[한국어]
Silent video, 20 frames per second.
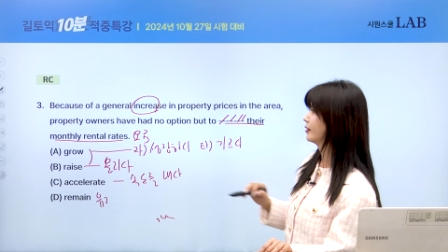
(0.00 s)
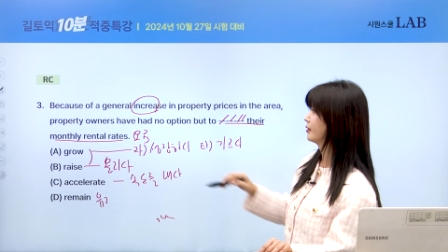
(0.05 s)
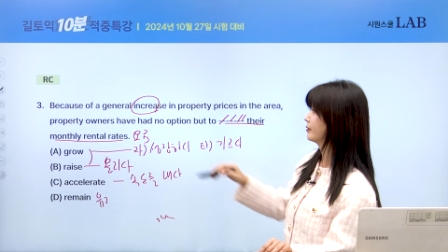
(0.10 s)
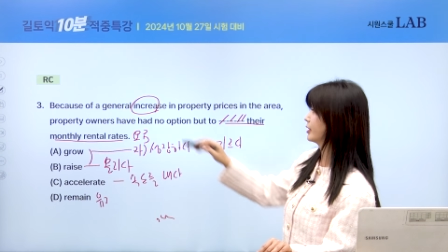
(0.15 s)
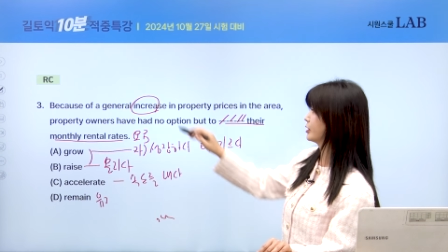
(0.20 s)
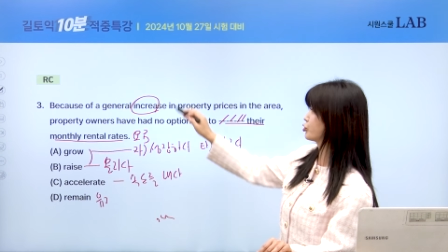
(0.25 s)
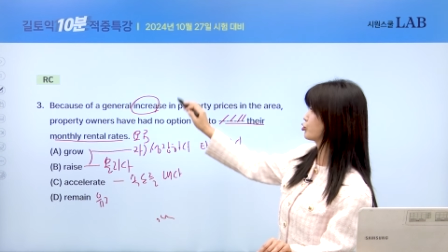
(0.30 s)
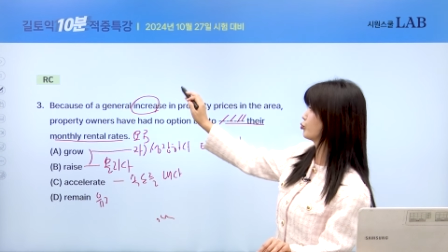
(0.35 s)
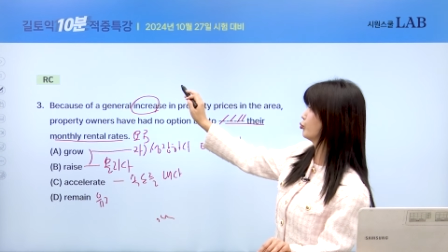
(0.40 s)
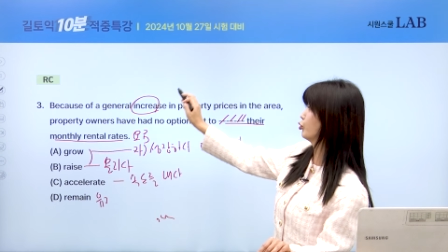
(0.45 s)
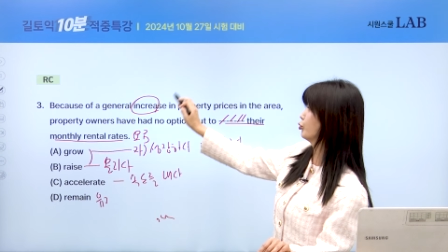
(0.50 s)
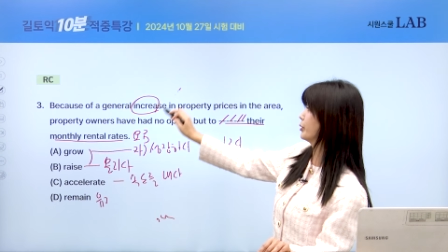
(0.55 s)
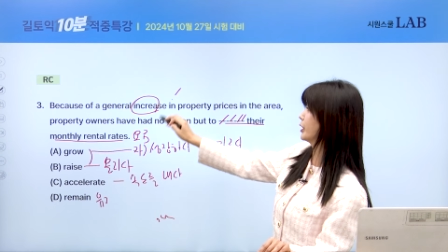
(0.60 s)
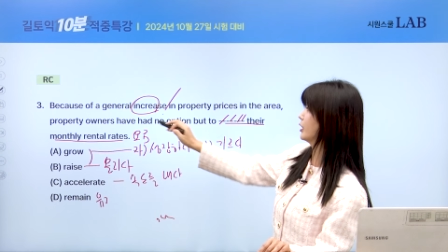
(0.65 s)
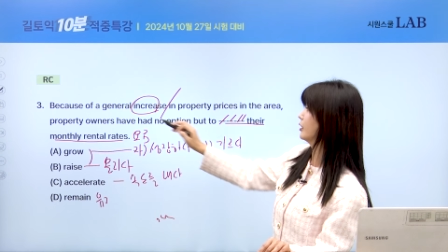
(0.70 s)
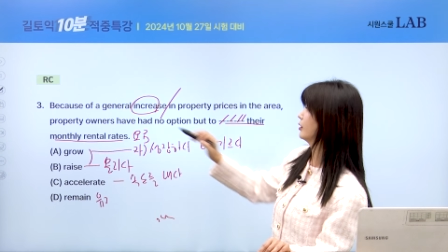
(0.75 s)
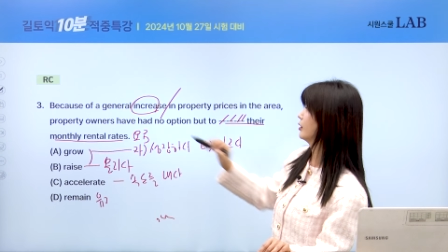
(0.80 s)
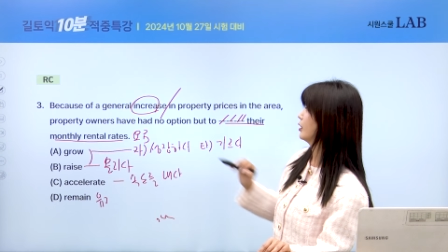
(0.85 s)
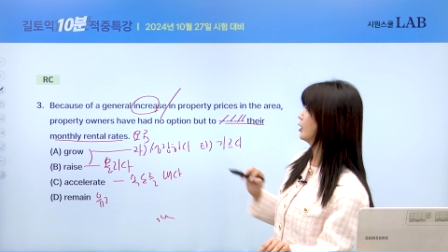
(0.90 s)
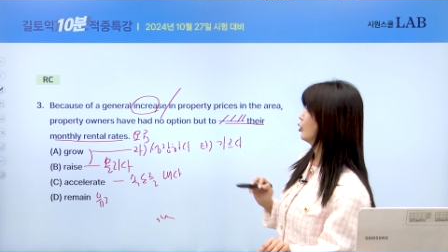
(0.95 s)
대충
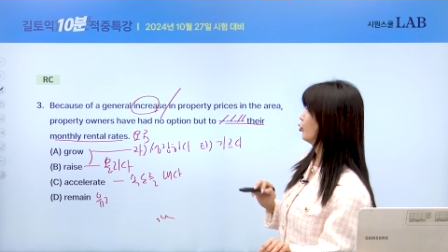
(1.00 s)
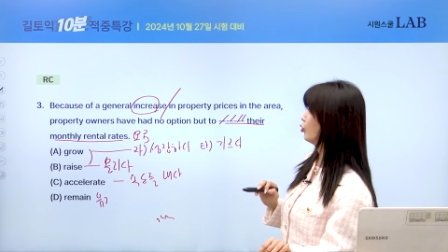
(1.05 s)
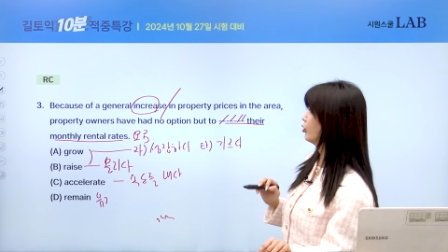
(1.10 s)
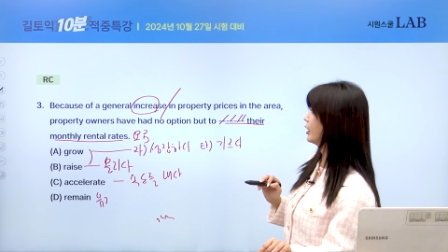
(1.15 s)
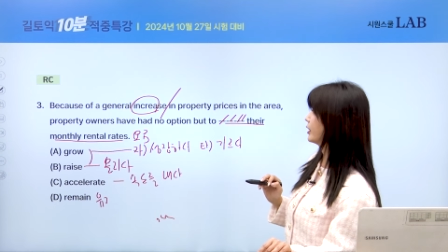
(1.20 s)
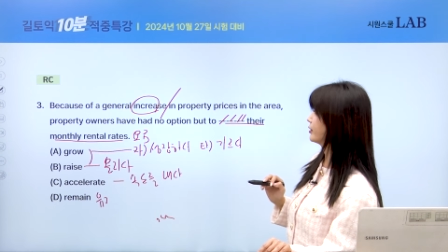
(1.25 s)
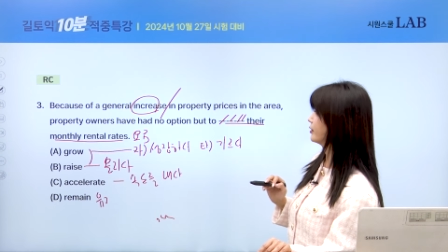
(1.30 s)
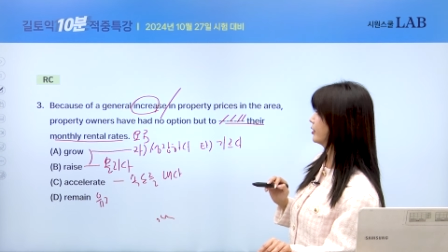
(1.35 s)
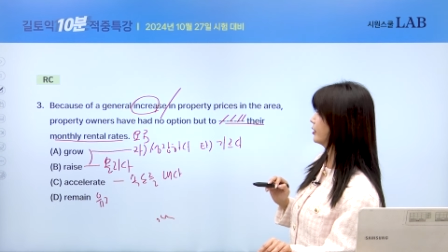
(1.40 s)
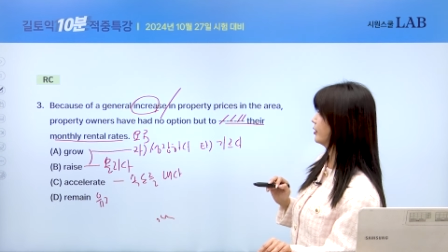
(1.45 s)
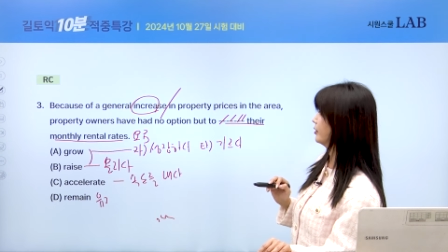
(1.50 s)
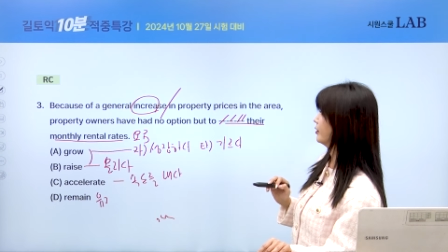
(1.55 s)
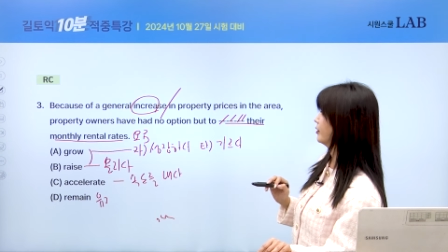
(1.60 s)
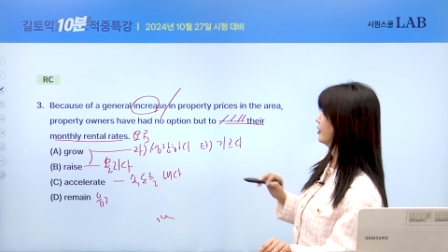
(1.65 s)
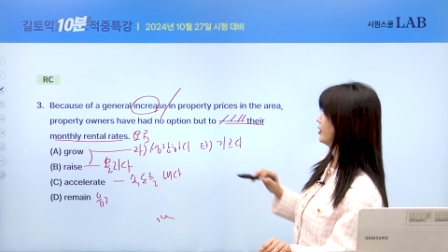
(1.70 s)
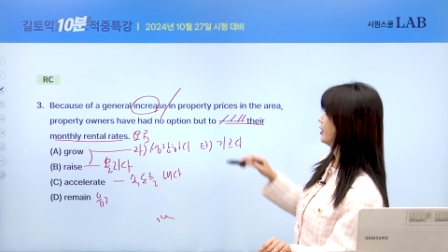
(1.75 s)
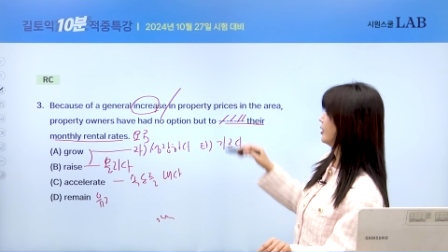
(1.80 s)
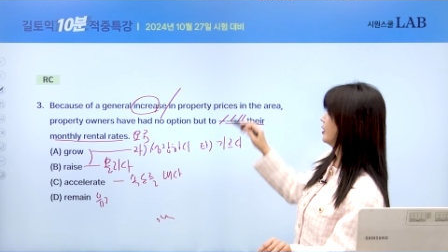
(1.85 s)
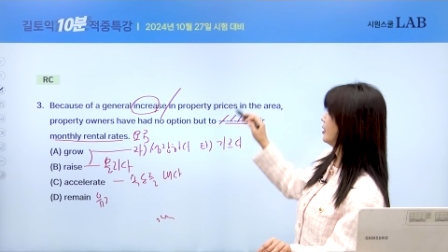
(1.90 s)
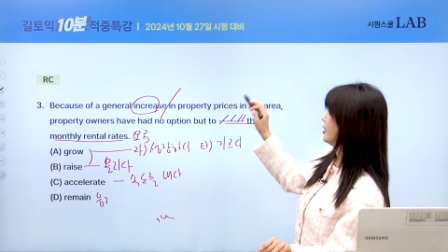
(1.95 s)
보면 올랐대요.
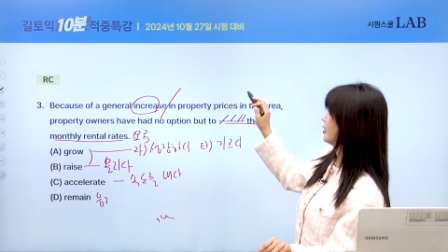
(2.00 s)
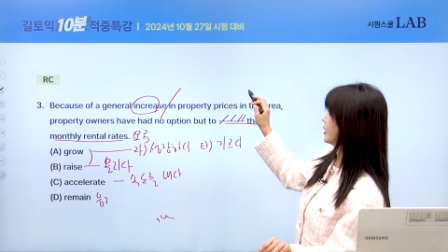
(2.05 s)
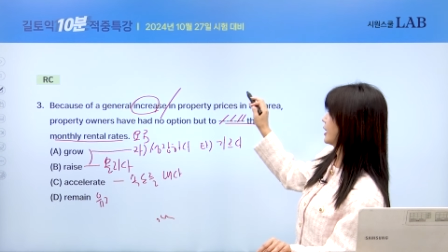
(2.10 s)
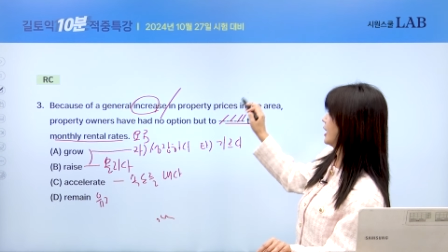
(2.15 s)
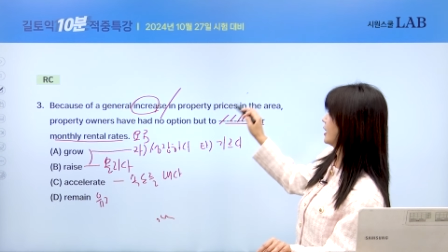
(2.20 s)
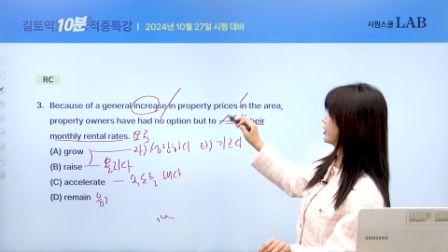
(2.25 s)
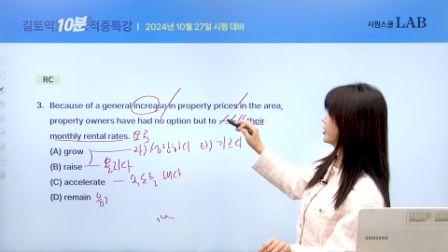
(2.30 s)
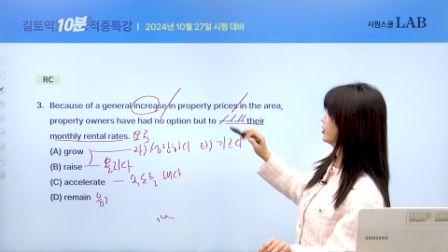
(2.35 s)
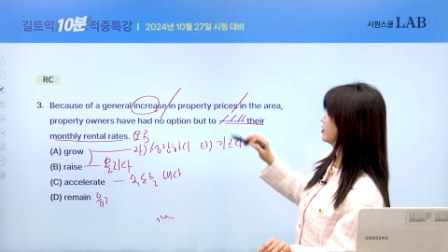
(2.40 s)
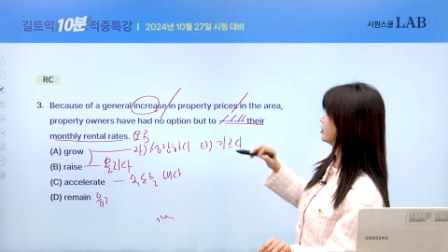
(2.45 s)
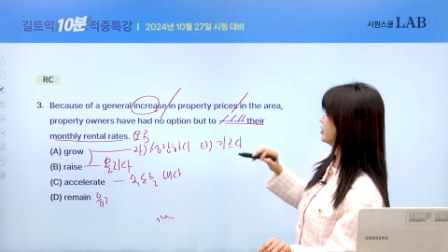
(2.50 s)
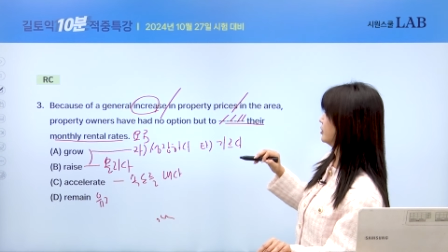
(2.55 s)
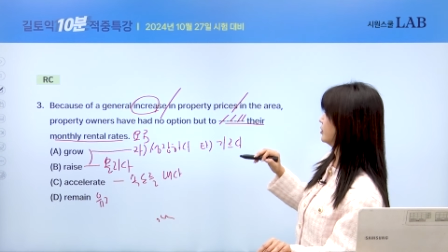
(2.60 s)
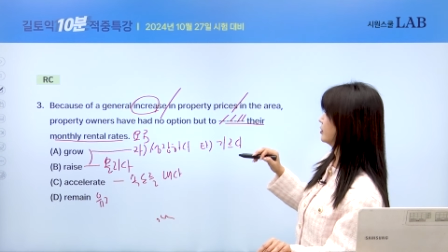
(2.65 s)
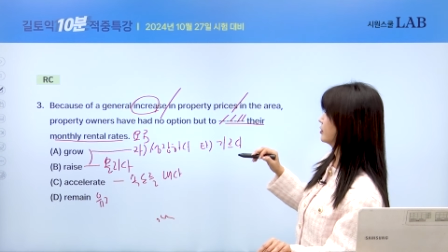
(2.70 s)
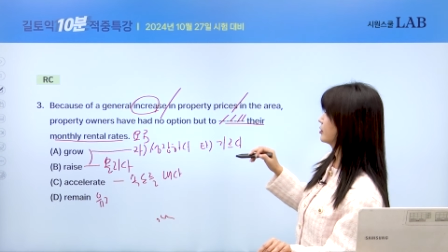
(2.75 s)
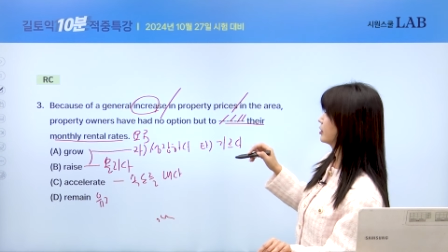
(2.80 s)
가격을